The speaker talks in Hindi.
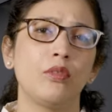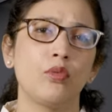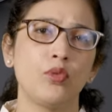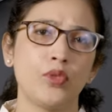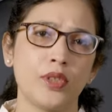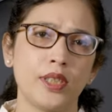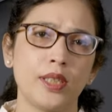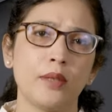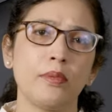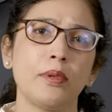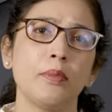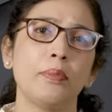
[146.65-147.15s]

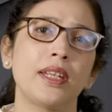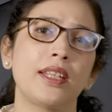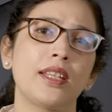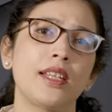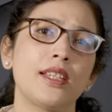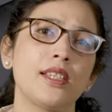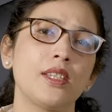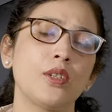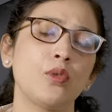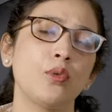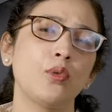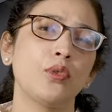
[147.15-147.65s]
उससे भी
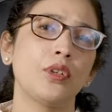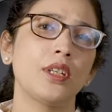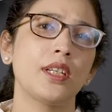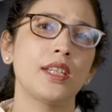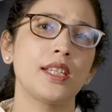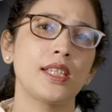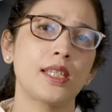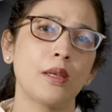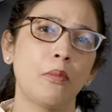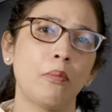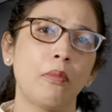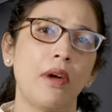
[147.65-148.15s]
प्रेगनेंसी होने
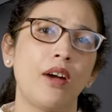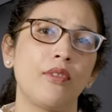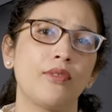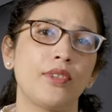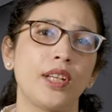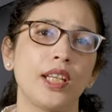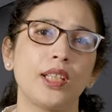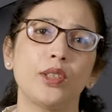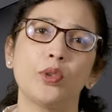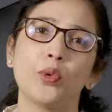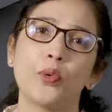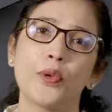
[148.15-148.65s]
की
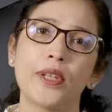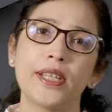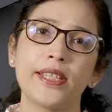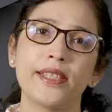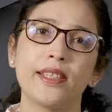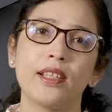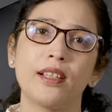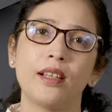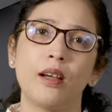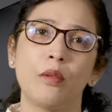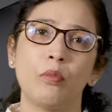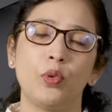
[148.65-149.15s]
संभावनाएं थोड़ी
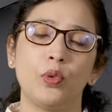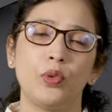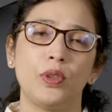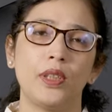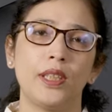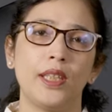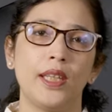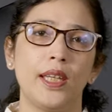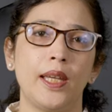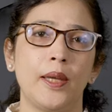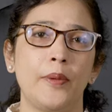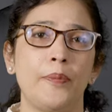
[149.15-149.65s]
सी कम
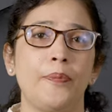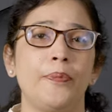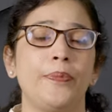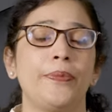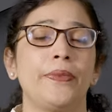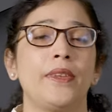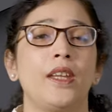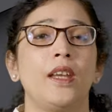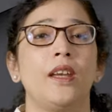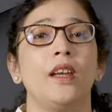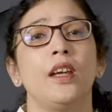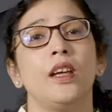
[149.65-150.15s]
होती है
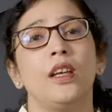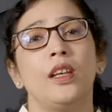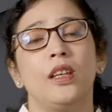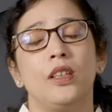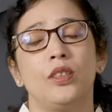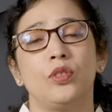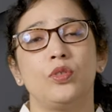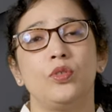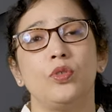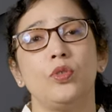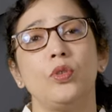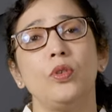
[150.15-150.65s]

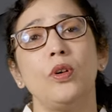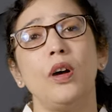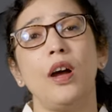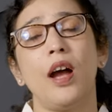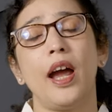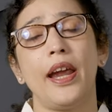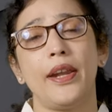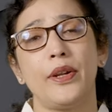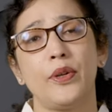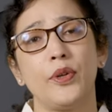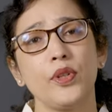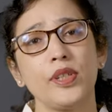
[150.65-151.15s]
जो
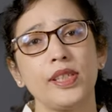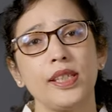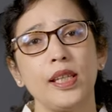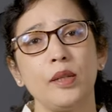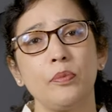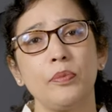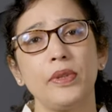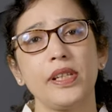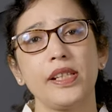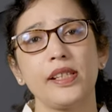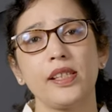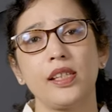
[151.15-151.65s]

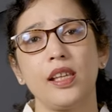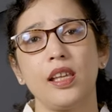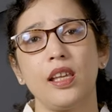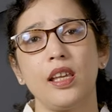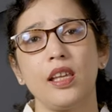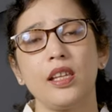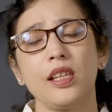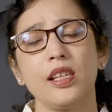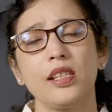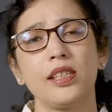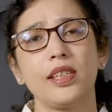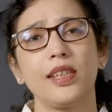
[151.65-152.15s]
हाइड्रोसेल्पिंग्स
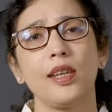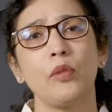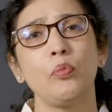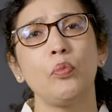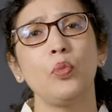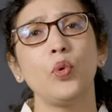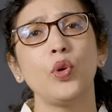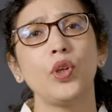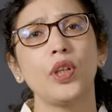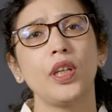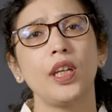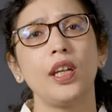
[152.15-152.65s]
है इसके
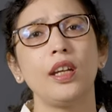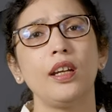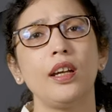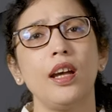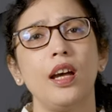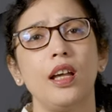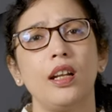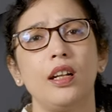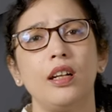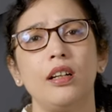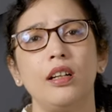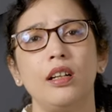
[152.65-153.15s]
मुख्य
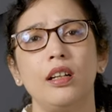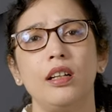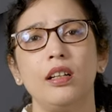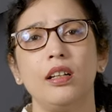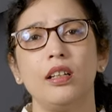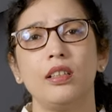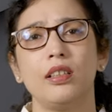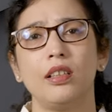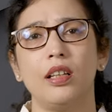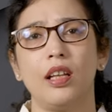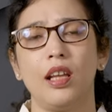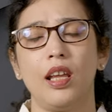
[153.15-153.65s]

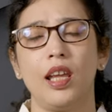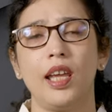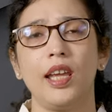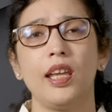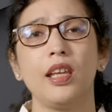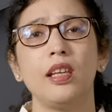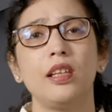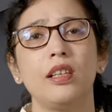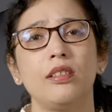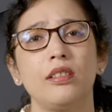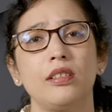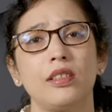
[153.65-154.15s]
कारण है
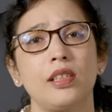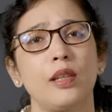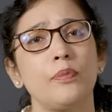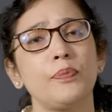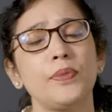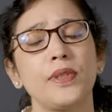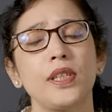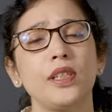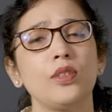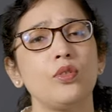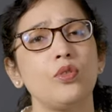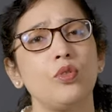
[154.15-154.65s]

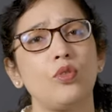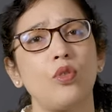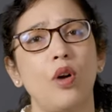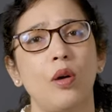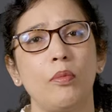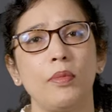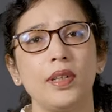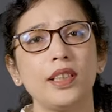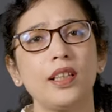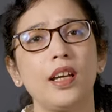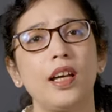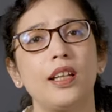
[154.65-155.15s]
सबसे जो
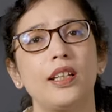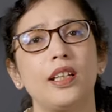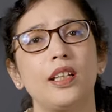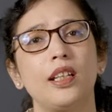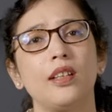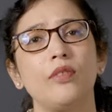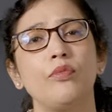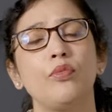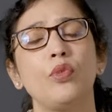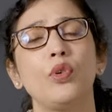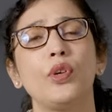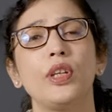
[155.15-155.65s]
कॉमन कारण
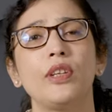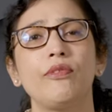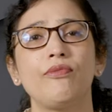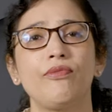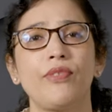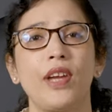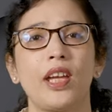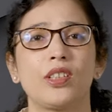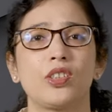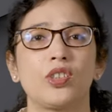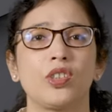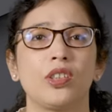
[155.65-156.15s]
है वो
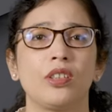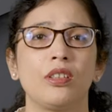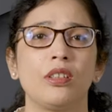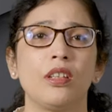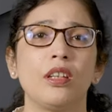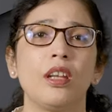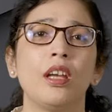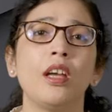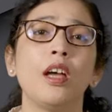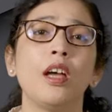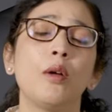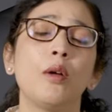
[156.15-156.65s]
इन्फेक्शन
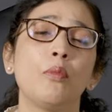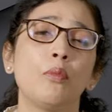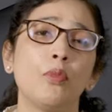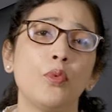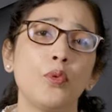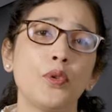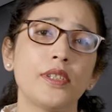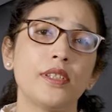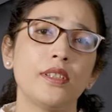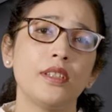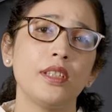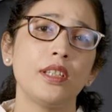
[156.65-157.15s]

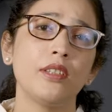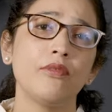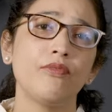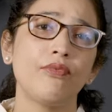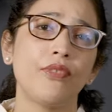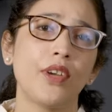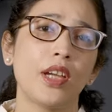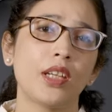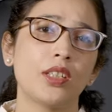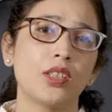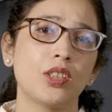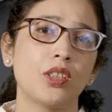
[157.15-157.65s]
मोस्टली
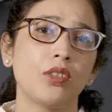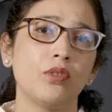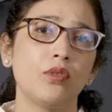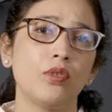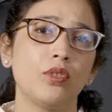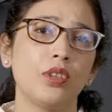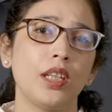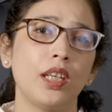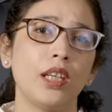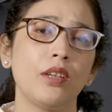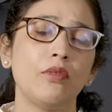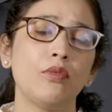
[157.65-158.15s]
इन्फेक्शन
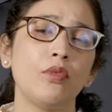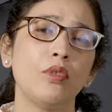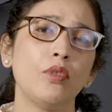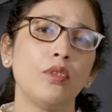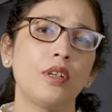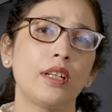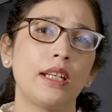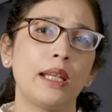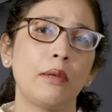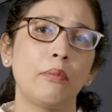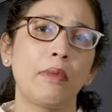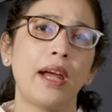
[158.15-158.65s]
होता है वो
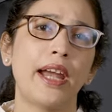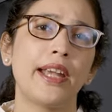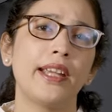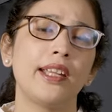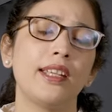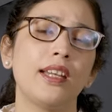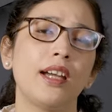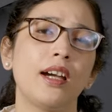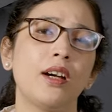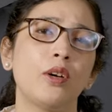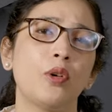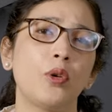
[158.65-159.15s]

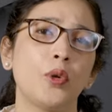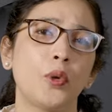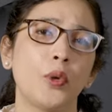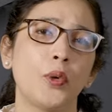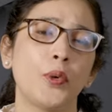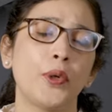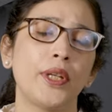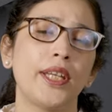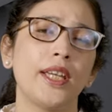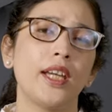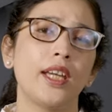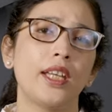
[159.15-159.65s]
क्लेमाइडिया
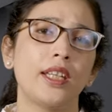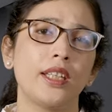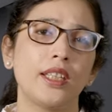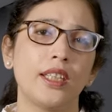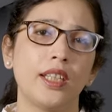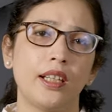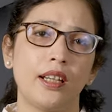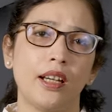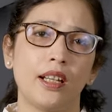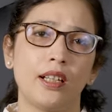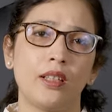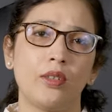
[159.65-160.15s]
गोनोरिया
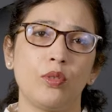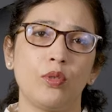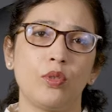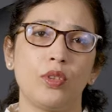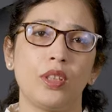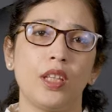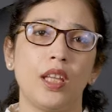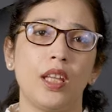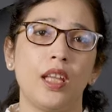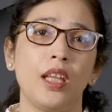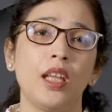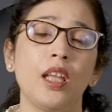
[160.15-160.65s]
इनके कारण
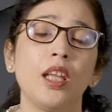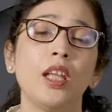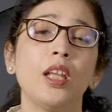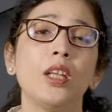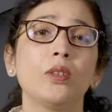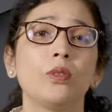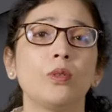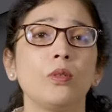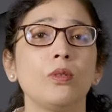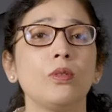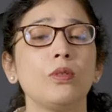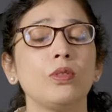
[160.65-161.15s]
होता है
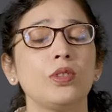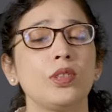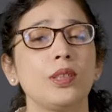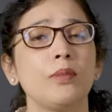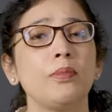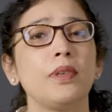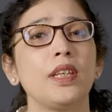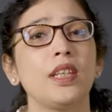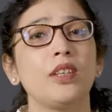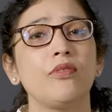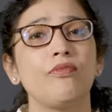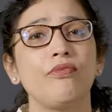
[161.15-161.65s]
तो
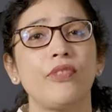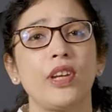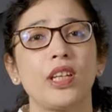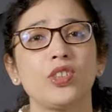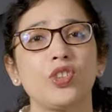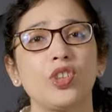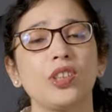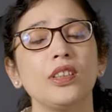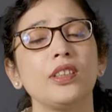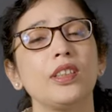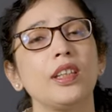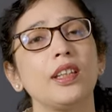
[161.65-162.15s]
जब
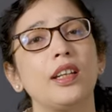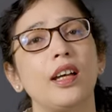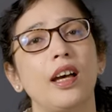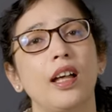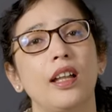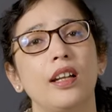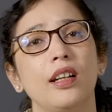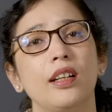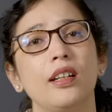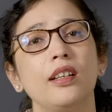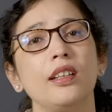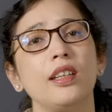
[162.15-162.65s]
इन्फेक्शन के
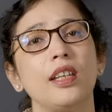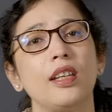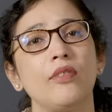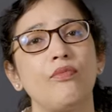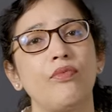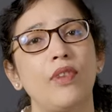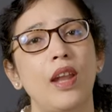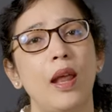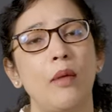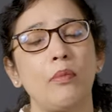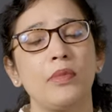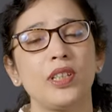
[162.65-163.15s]
कारण
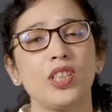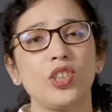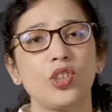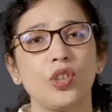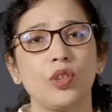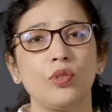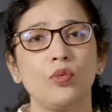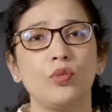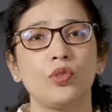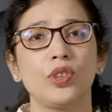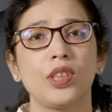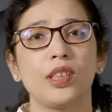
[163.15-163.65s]

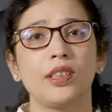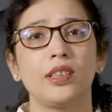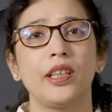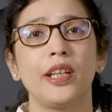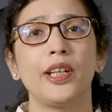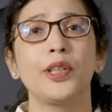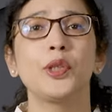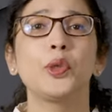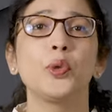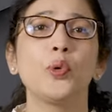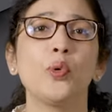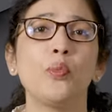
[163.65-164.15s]
इन्फ्लेमेशन हो जाता
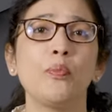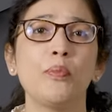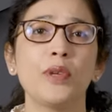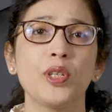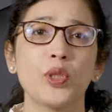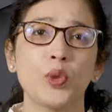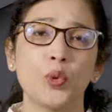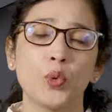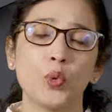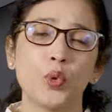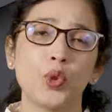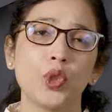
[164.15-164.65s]
है ट्यूब में
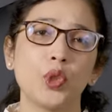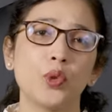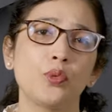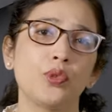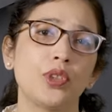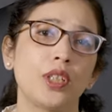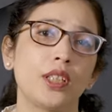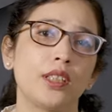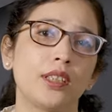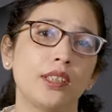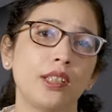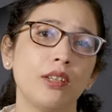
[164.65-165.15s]
सूजन हो
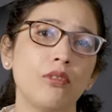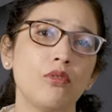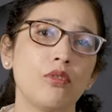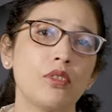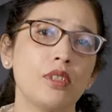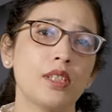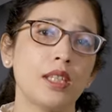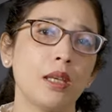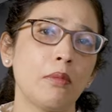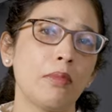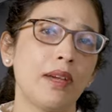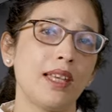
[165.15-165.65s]
जाती है
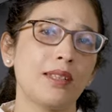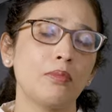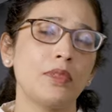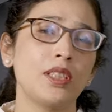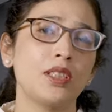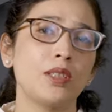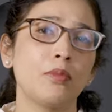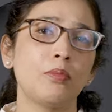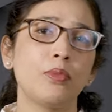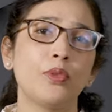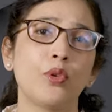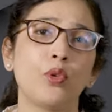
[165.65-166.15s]
उसके बाद
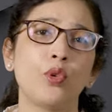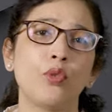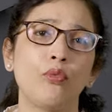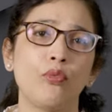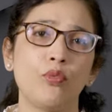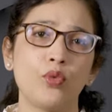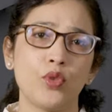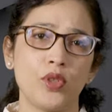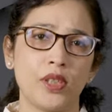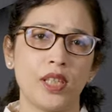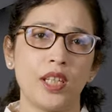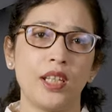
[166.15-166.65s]
में जब
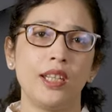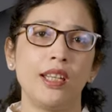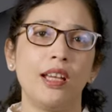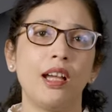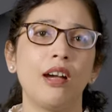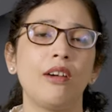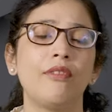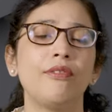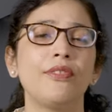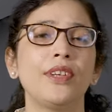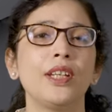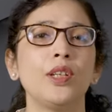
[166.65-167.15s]
उससे
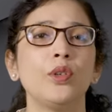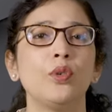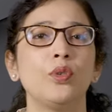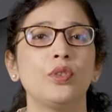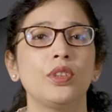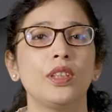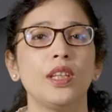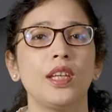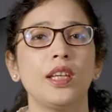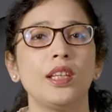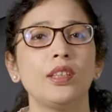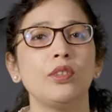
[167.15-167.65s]
रिकवरी
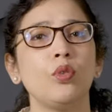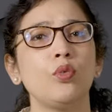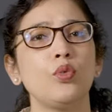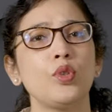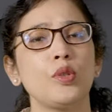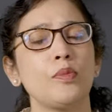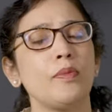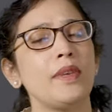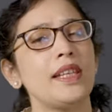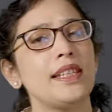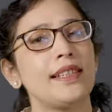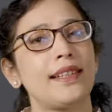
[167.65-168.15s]
होती है तो
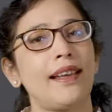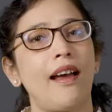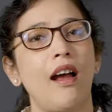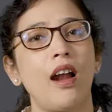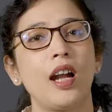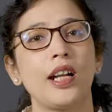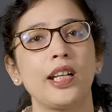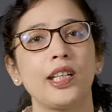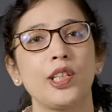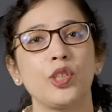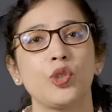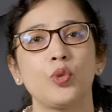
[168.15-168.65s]
उसमें
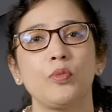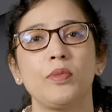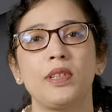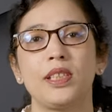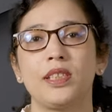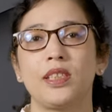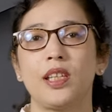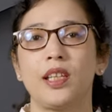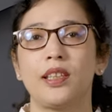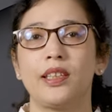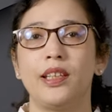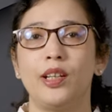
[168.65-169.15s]
स्कार टिश्यू
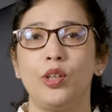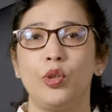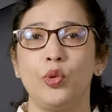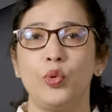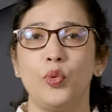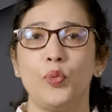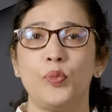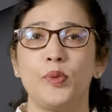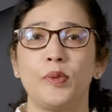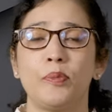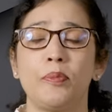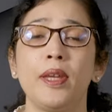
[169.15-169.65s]
बन जाता है
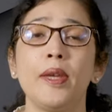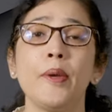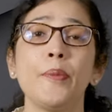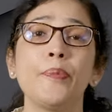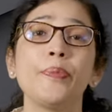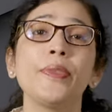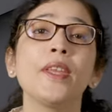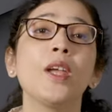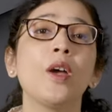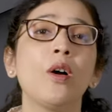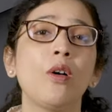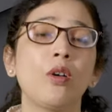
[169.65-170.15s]
ट्यूब्स में
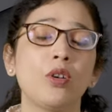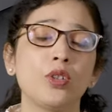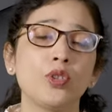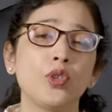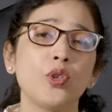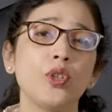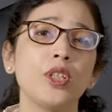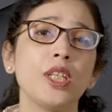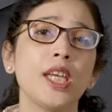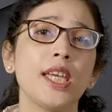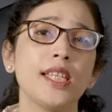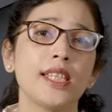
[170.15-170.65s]
और
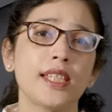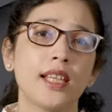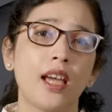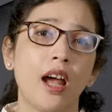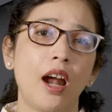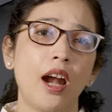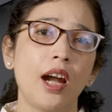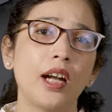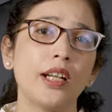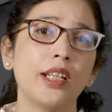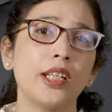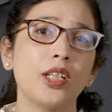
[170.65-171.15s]
जो ये
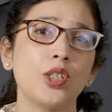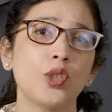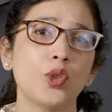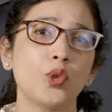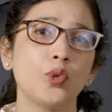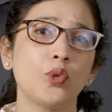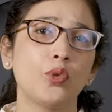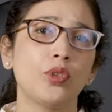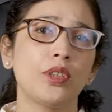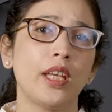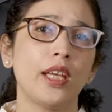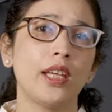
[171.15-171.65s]
स्कार
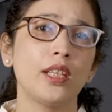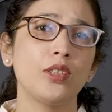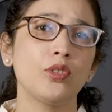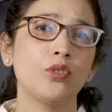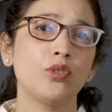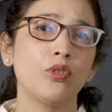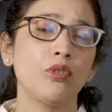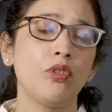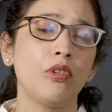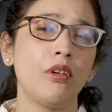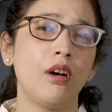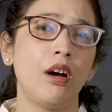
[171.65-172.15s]
टिश्यू होता है
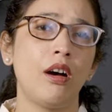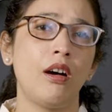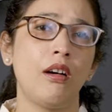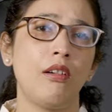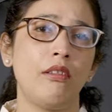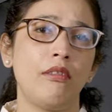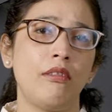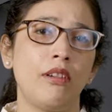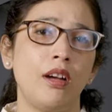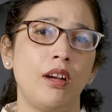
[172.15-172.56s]
जो आ,